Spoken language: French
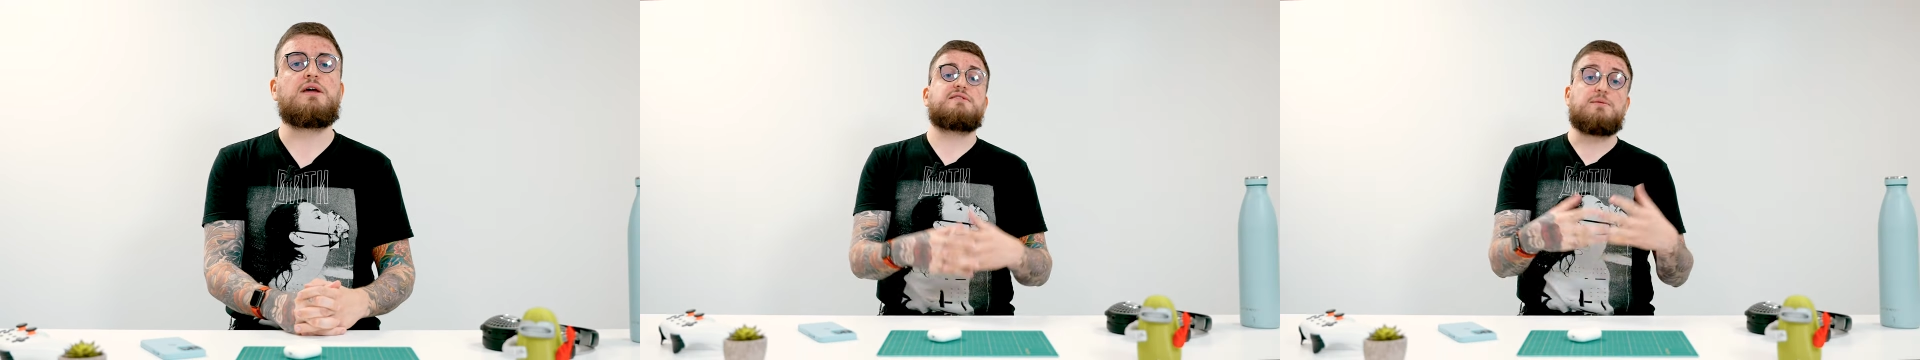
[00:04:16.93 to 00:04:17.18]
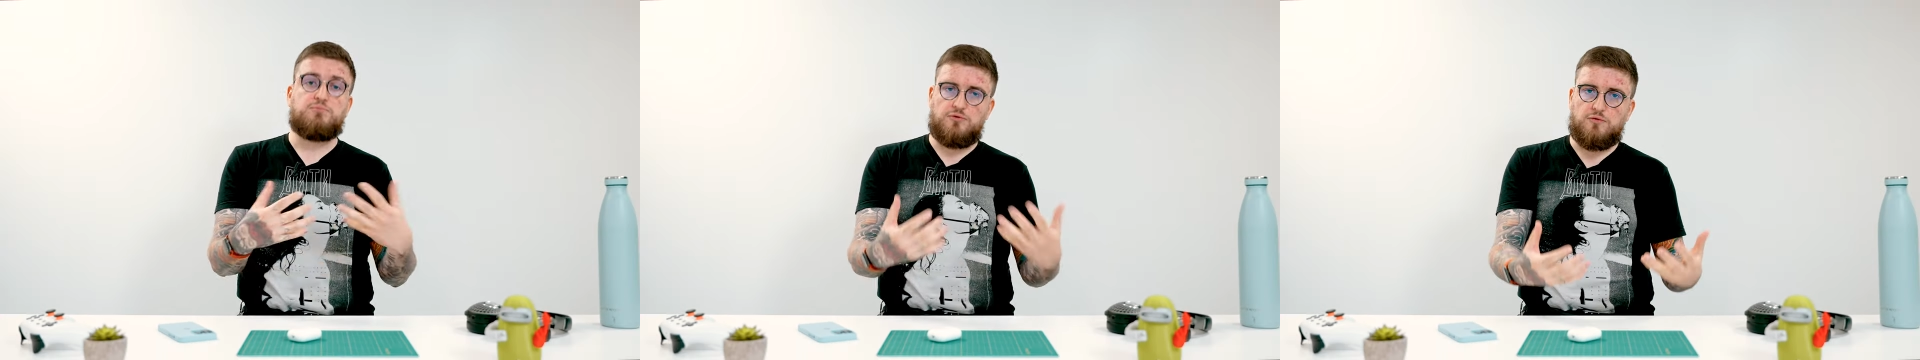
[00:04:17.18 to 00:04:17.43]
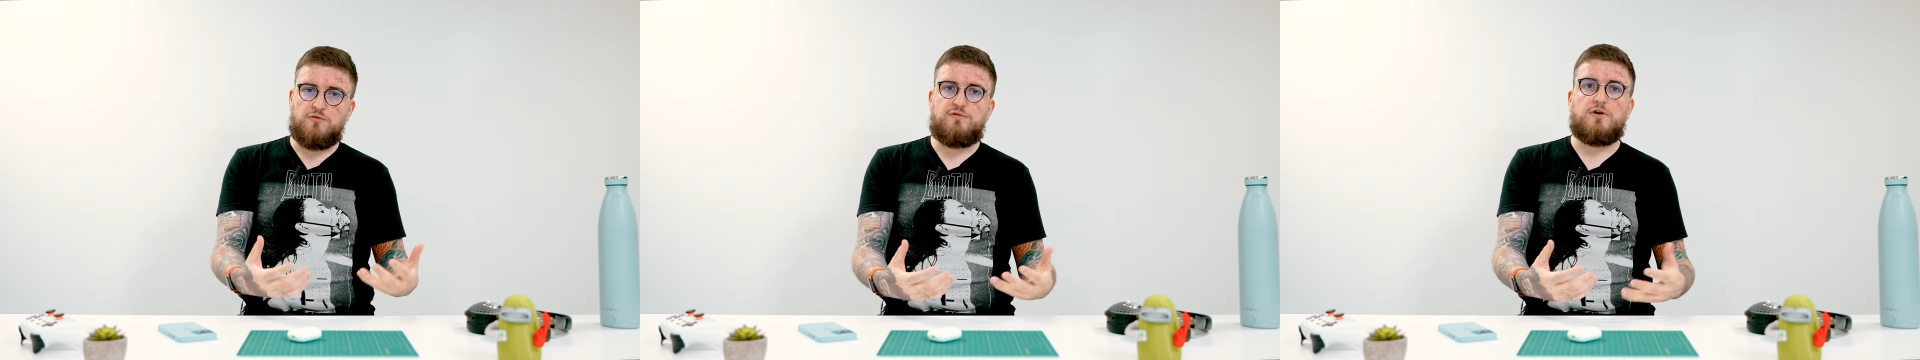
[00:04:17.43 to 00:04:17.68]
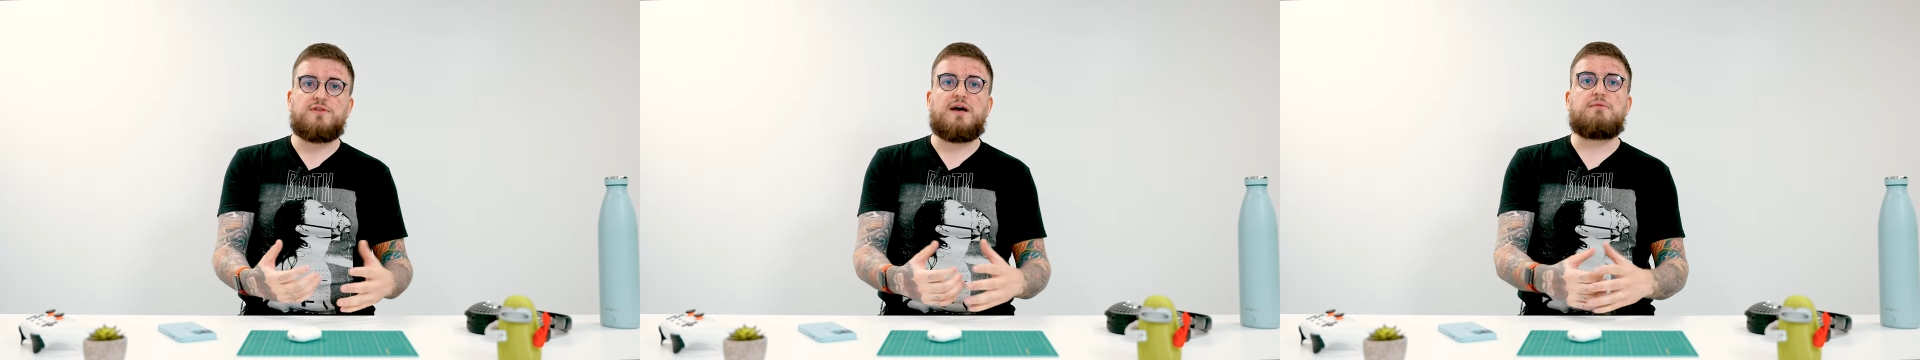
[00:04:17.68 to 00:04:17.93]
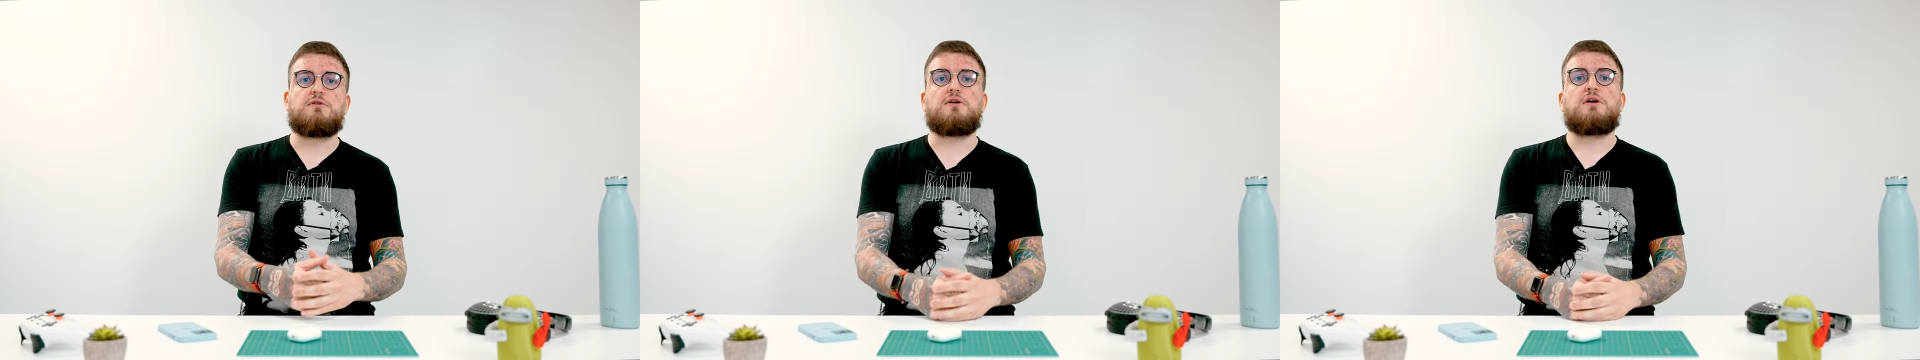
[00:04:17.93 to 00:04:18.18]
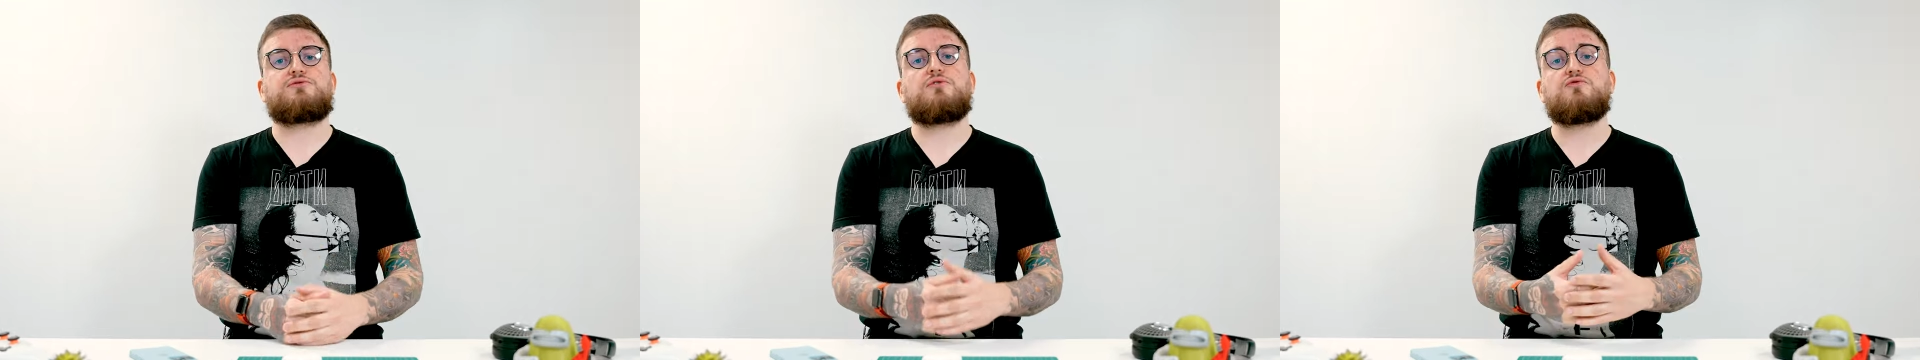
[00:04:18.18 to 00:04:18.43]
C'est plus confortable,
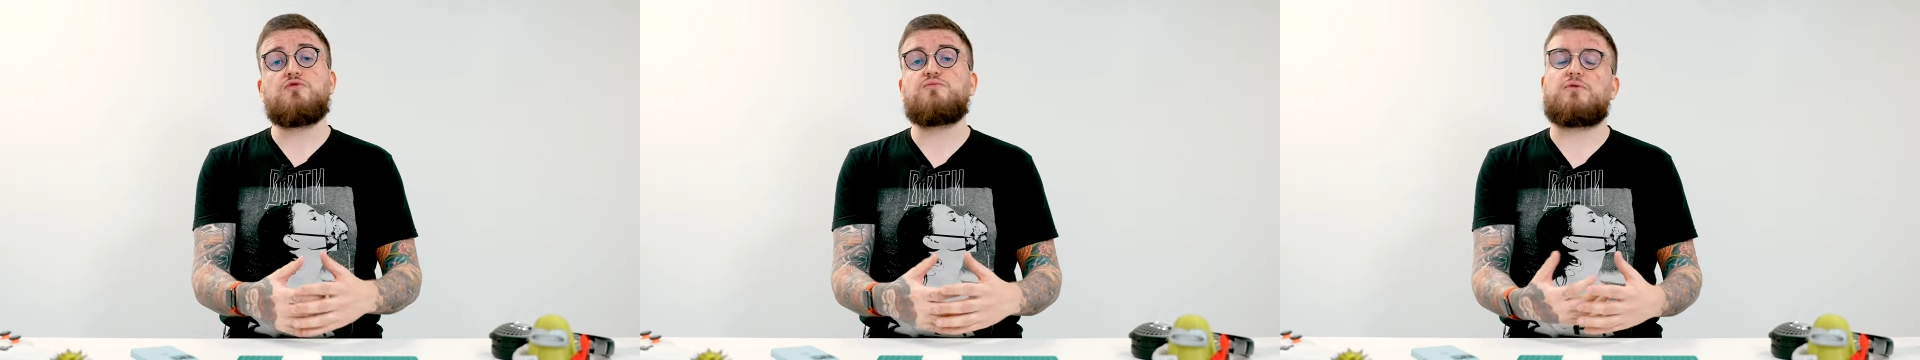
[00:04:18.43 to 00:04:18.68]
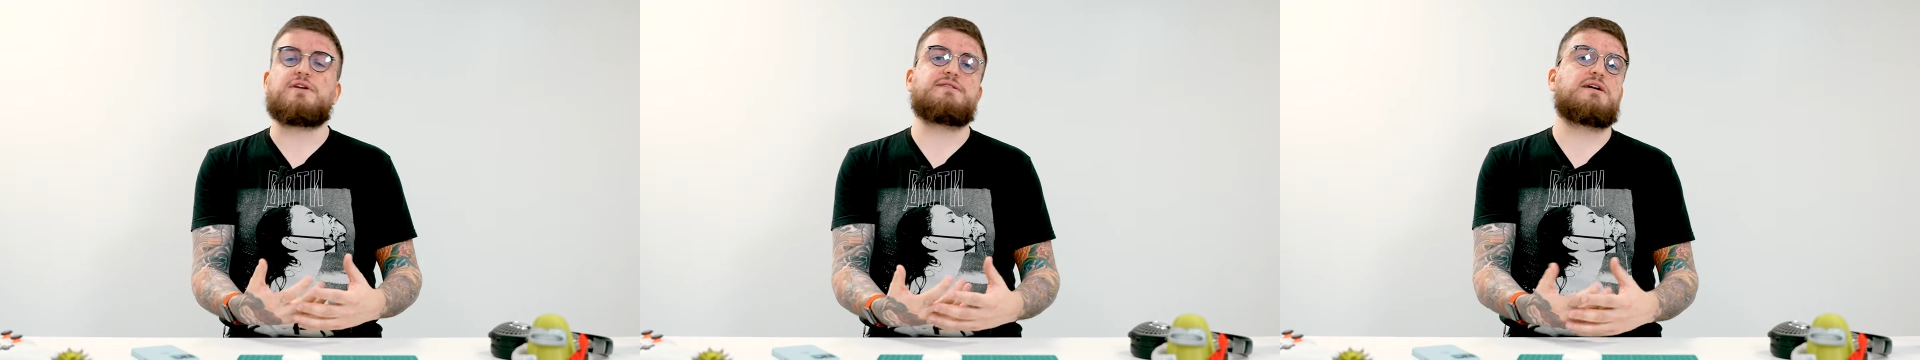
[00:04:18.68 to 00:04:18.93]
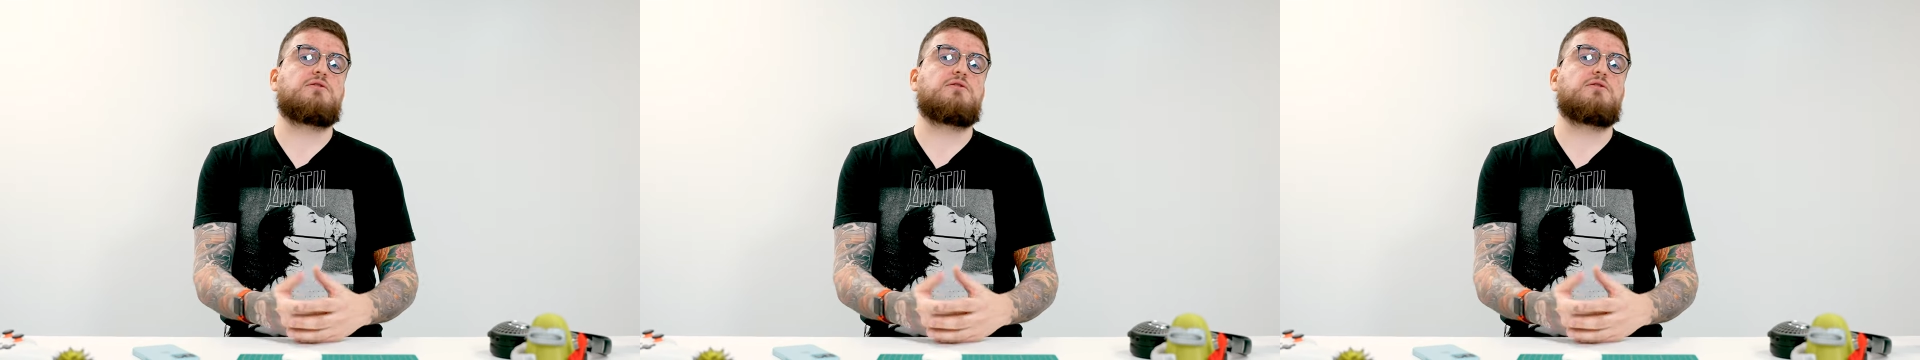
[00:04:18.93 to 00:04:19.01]
surtout pour les